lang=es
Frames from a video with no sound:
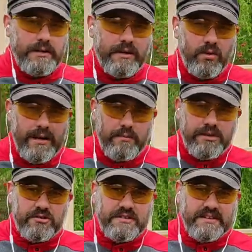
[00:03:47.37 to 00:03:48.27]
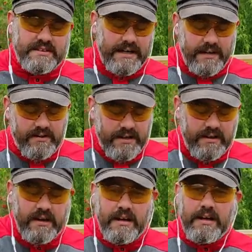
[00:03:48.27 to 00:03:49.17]
que viene de unas dimensiones
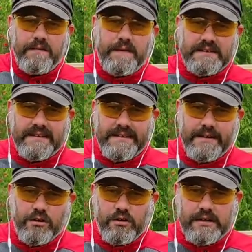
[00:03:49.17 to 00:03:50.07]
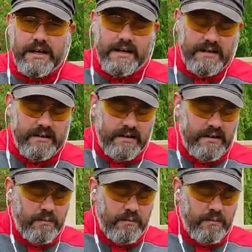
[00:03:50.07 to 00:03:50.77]
estándar, es fácil de cortar,